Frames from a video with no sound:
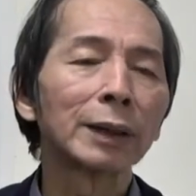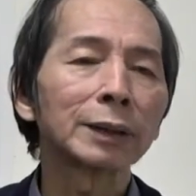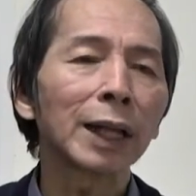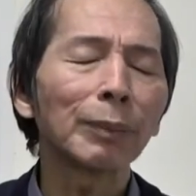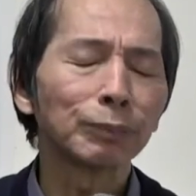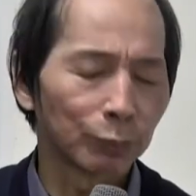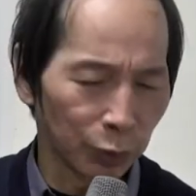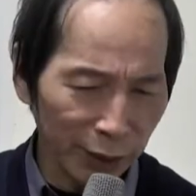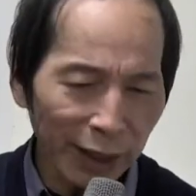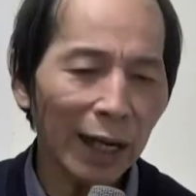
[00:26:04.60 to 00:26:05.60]
他不
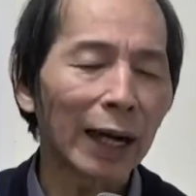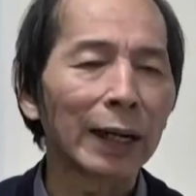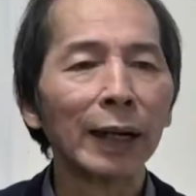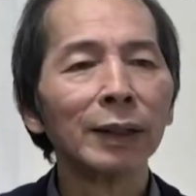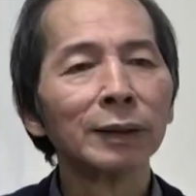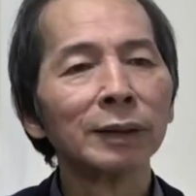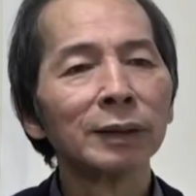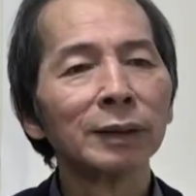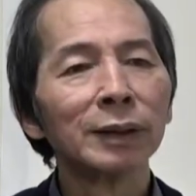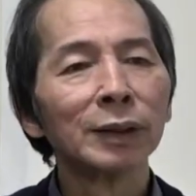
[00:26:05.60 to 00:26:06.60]
内行。
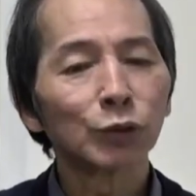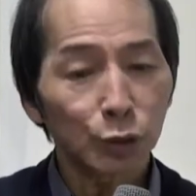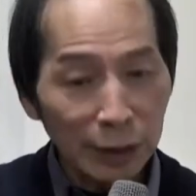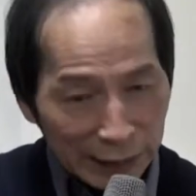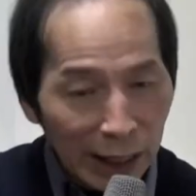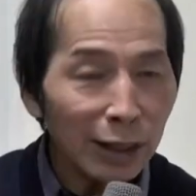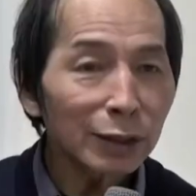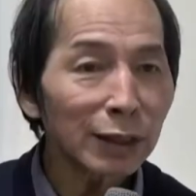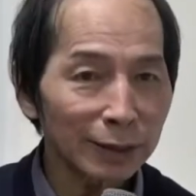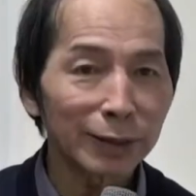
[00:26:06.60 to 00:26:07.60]
就像刚刚
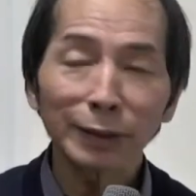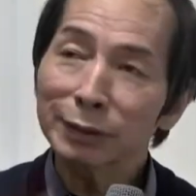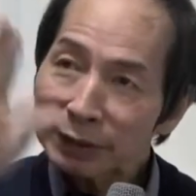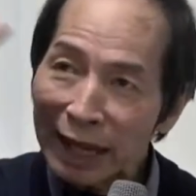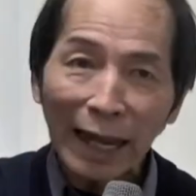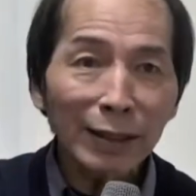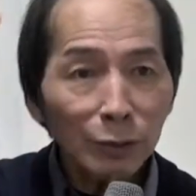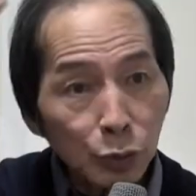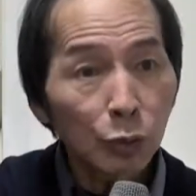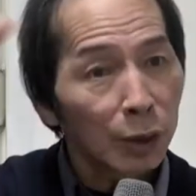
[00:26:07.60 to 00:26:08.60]
的真男
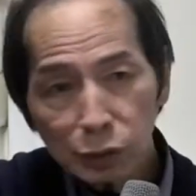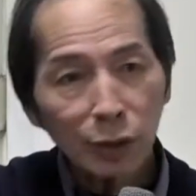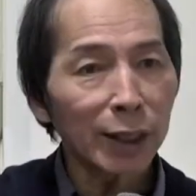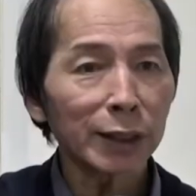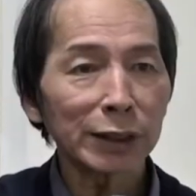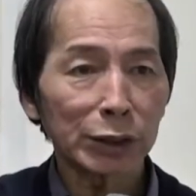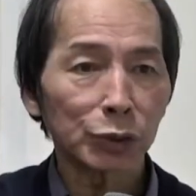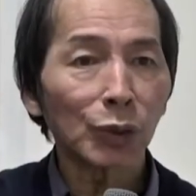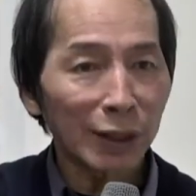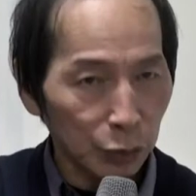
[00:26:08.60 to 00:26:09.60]
女，我都可以引
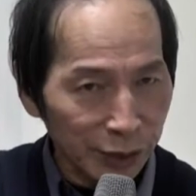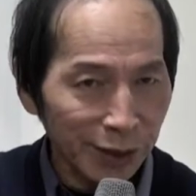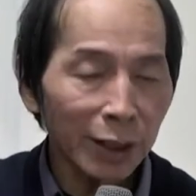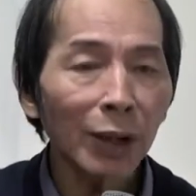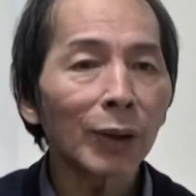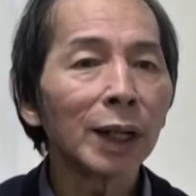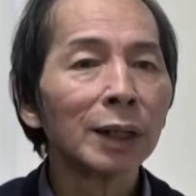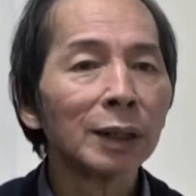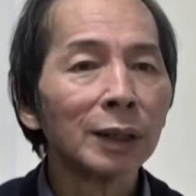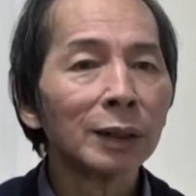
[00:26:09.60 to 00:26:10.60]
用很多资料啊，
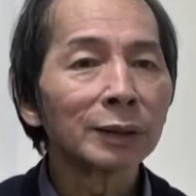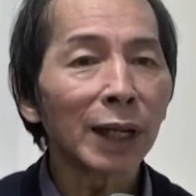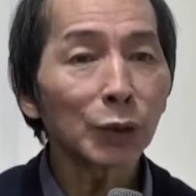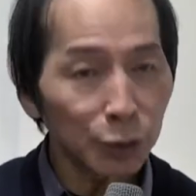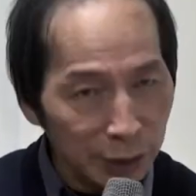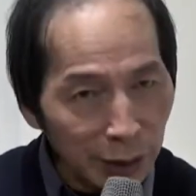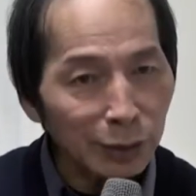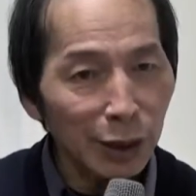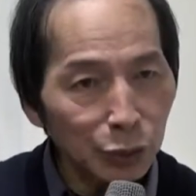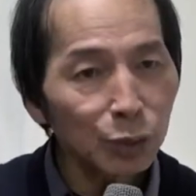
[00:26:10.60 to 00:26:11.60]
他有资料
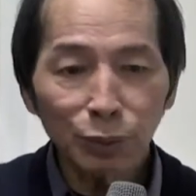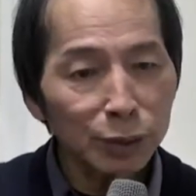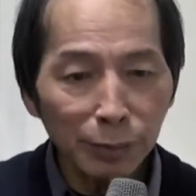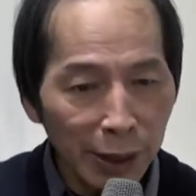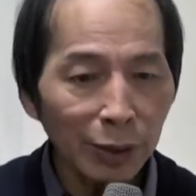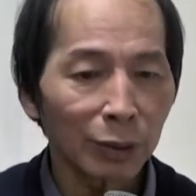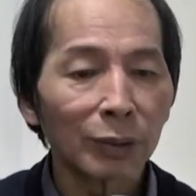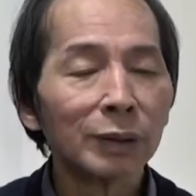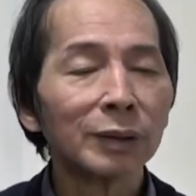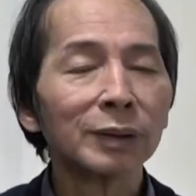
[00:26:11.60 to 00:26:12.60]
根据，不是没有，
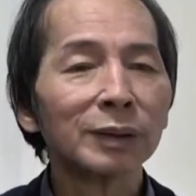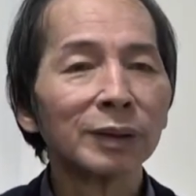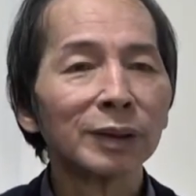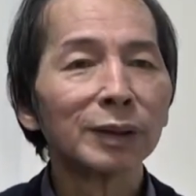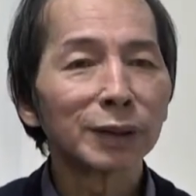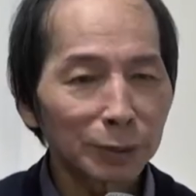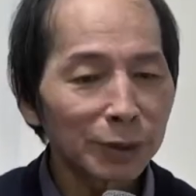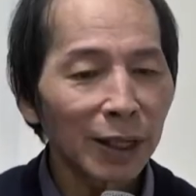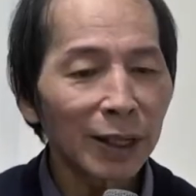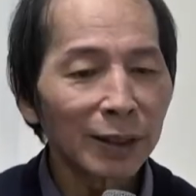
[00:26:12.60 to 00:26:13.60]
是不
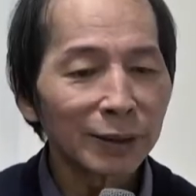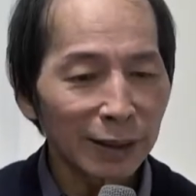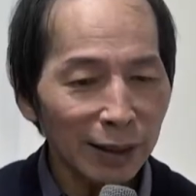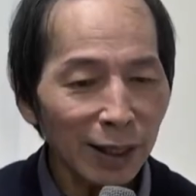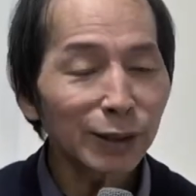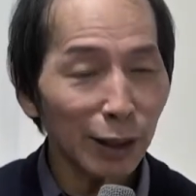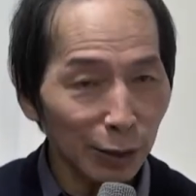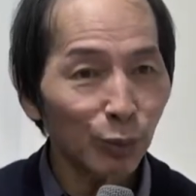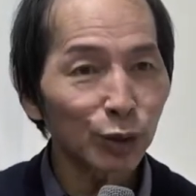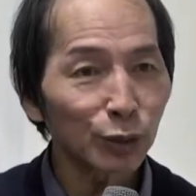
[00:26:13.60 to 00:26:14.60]
是？也可以写个
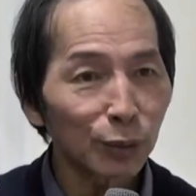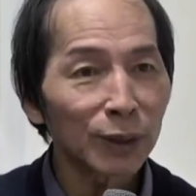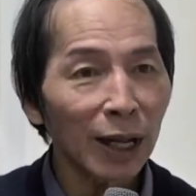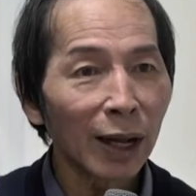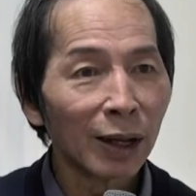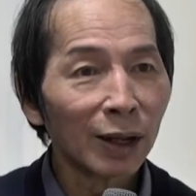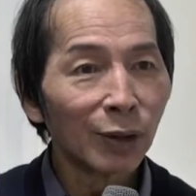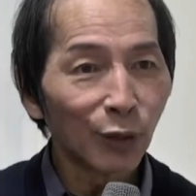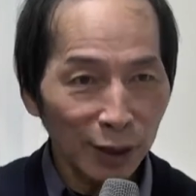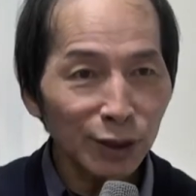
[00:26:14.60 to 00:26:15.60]
博士论文啊，
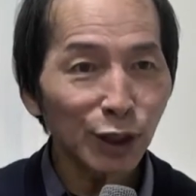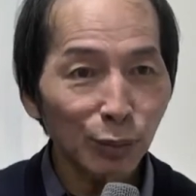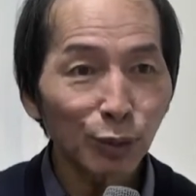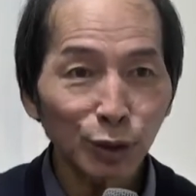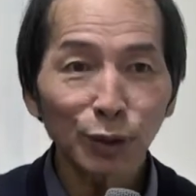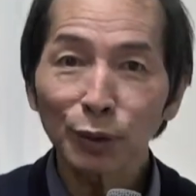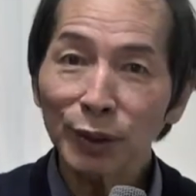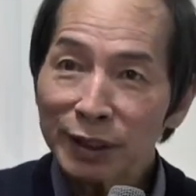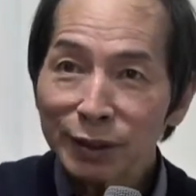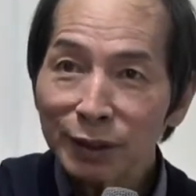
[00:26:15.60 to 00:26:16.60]
我可以写个博士论文，我可
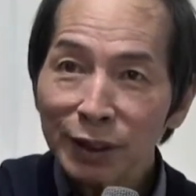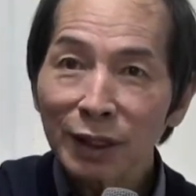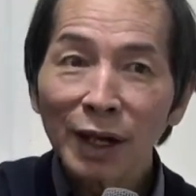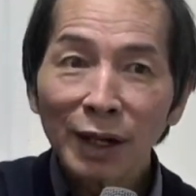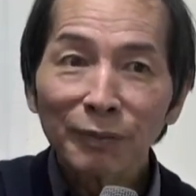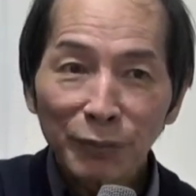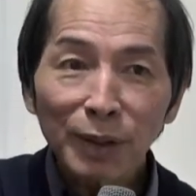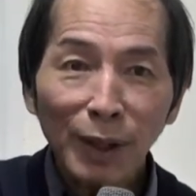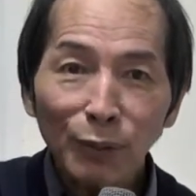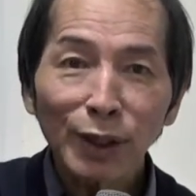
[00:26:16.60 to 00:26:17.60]
以写
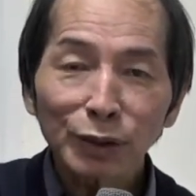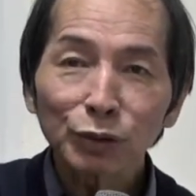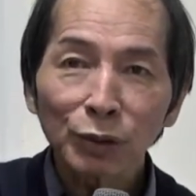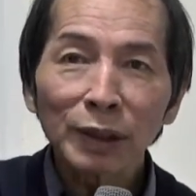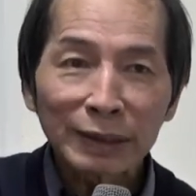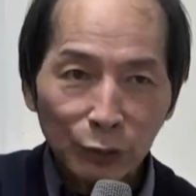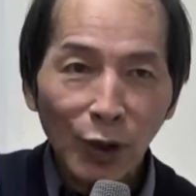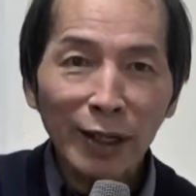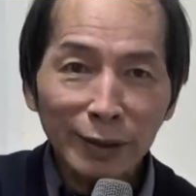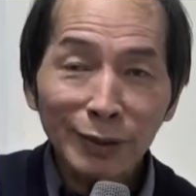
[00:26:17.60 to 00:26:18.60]
100万字说
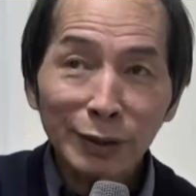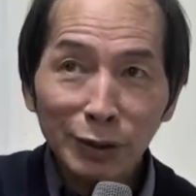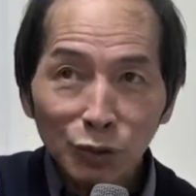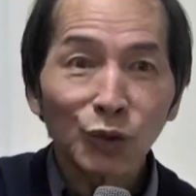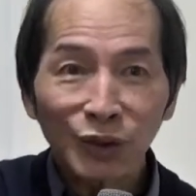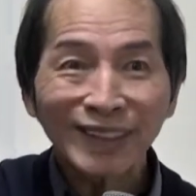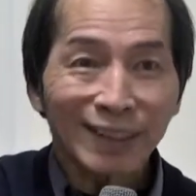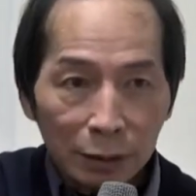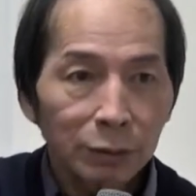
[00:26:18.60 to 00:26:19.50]
观音是女生，